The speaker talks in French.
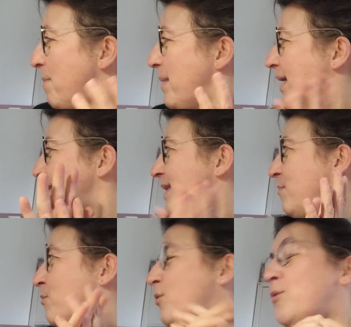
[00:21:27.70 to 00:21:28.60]
merci
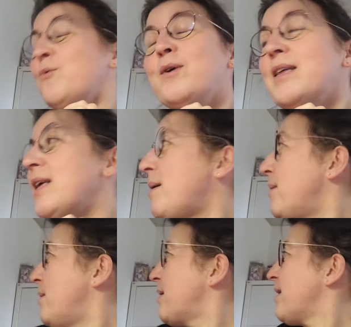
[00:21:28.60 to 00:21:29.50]
beaucoup.
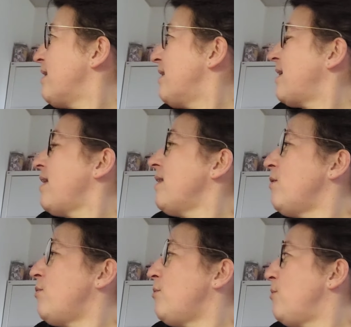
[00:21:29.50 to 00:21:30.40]
Christiane,
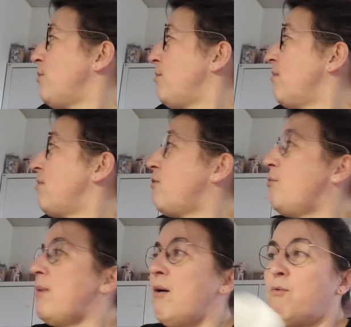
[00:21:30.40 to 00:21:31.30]
tu,
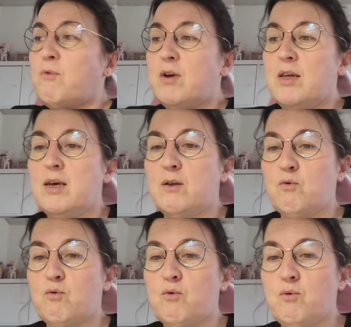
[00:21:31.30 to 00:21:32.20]
m'as envoyé un
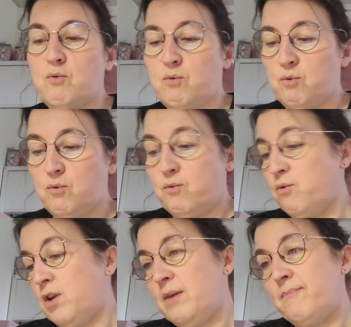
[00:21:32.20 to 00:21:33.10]
truc de,
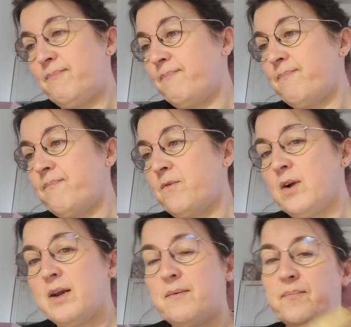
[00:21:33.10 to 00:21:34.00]
folie. Voilà.